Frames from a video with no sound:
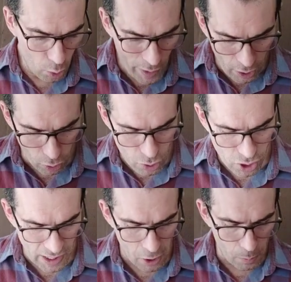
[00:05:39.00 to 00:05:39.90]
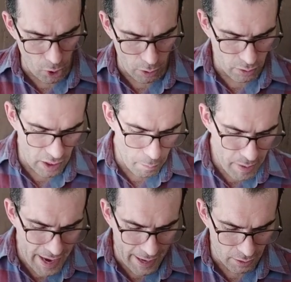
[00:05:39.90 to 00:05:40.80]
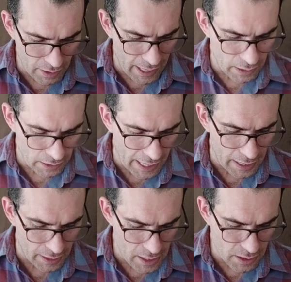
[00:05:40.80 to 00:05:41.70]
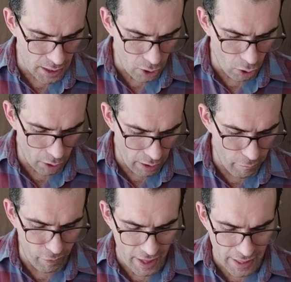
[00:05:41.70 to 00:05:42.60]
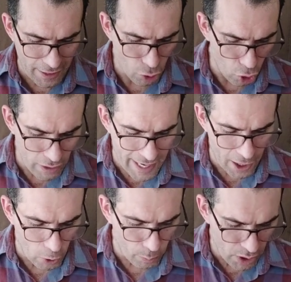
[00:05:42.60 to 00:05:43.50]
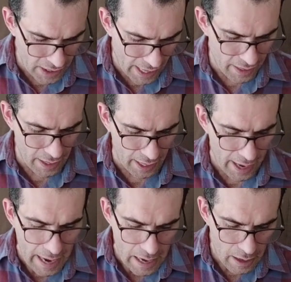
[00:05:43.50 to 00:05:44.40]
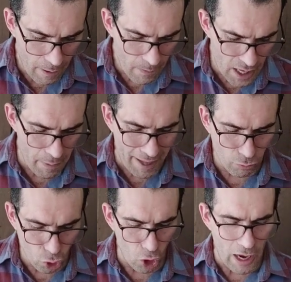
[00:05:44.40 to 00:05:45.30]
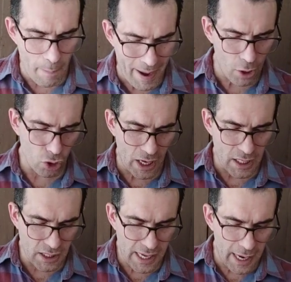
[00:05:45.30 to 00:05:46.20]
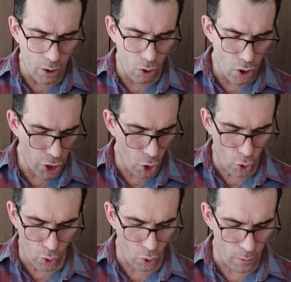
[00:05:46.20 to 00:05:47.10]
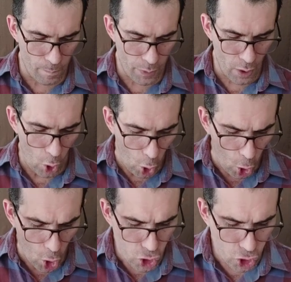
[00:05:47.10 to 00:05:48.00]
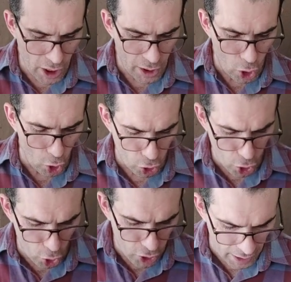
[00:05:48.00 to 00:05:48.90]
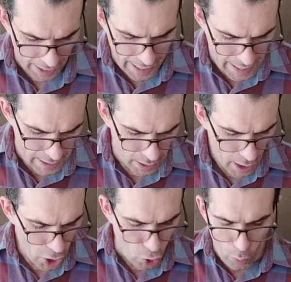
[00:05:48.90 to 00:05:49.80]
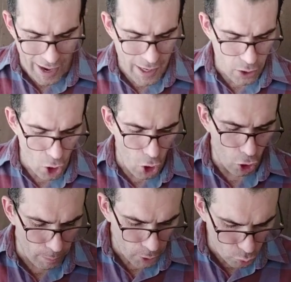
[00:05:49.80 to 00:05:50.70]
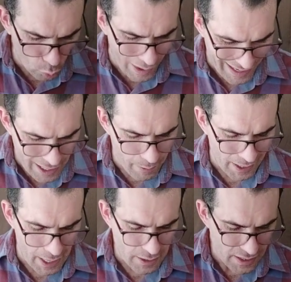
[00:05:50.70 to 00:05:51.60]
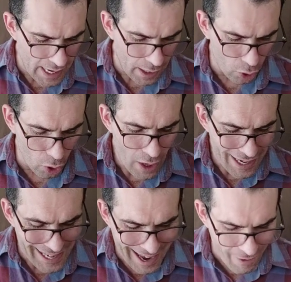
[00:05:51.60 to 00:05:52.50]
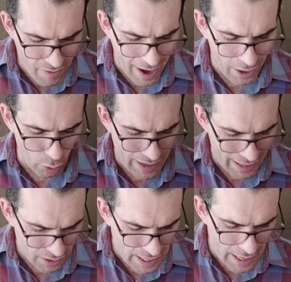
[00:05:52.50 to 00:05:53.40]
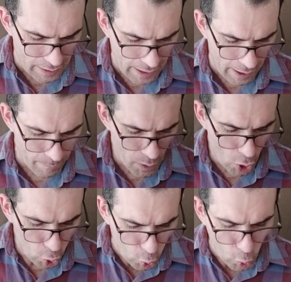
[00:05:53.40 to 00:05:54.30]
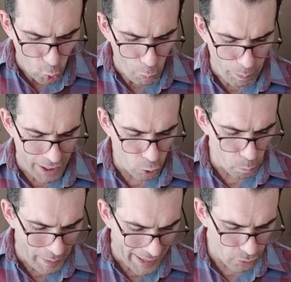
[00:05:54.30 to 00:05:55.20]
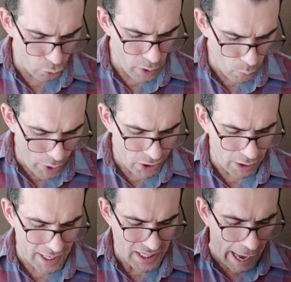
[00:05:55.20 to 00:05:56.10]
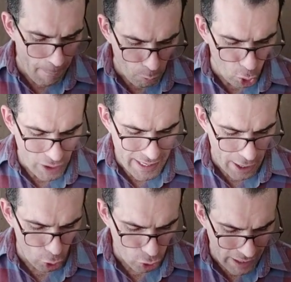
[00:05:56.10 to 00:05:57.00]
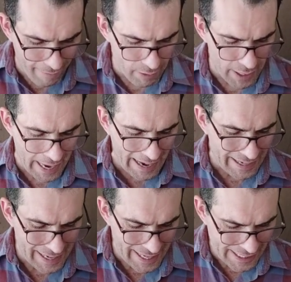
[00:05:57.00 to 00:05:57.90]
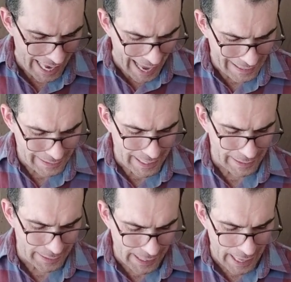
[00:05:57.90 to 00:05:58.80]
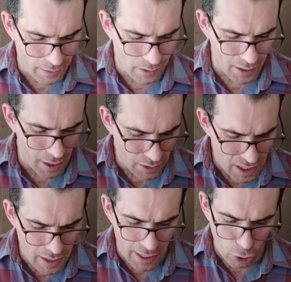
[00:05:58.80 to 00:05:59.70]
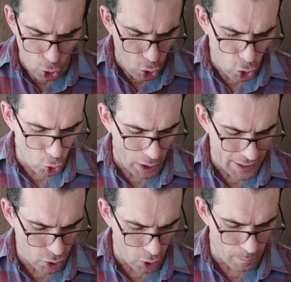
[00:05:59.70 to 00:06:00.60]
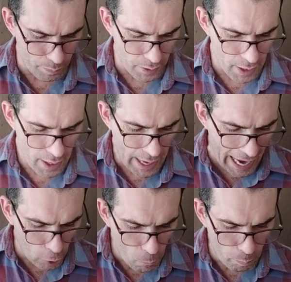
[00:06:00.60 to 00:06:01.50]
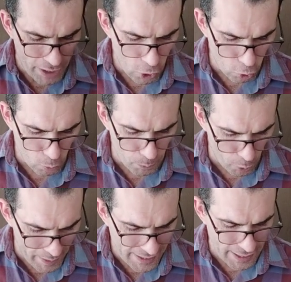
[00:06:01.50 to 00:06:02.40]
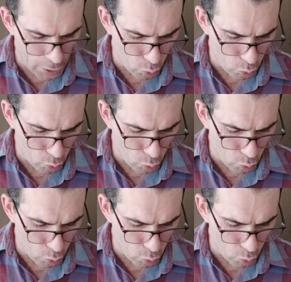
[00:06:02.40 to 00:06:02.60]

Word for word: Luego Salomón, de pie ante el altar del Señor y frente a toda la comunidad de Israel, levantó las manos al cielo y oró. Oh Señor Dios de Israel, no hay Dios como tú arriba en el cielo, ni abajo en la tierra. Tú cumples tu pacto y muestras amor inagotable a quienes andan delante de ti de todo corazón. Has cumplido tu promesa